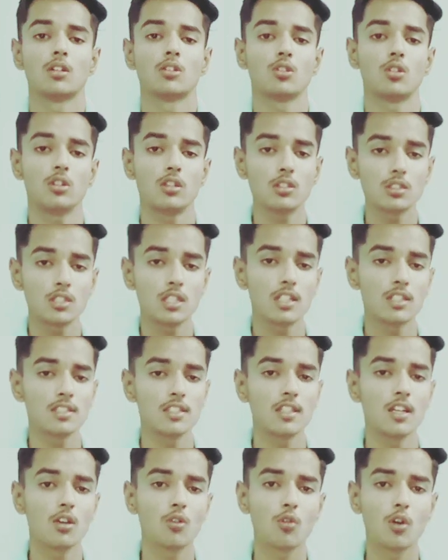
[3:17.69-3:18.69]
तो इस तरह
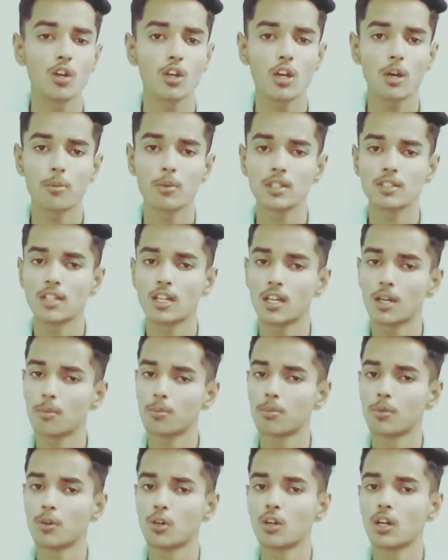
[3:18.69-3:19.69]
से ये क्वाड कैमरा
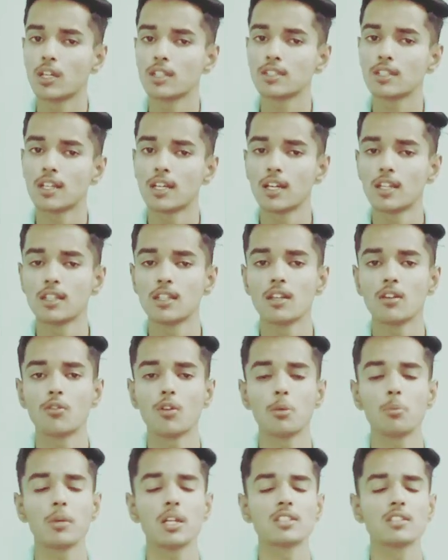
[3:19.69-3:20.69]
सेटअप होगा इसके अंदर
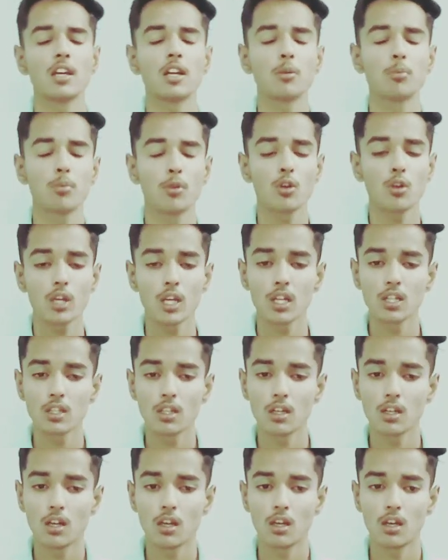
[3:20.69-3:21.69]
वन प्लस एट प्रो के
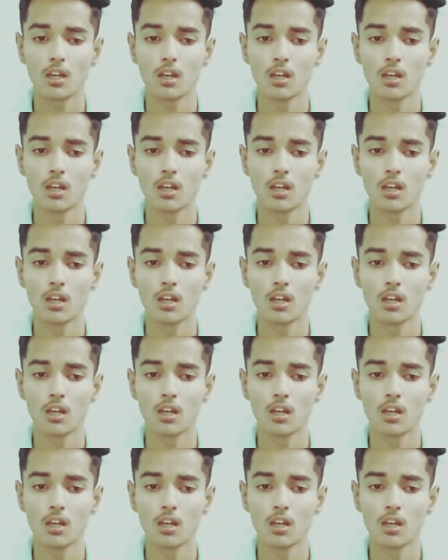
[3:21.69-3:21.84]
अंदर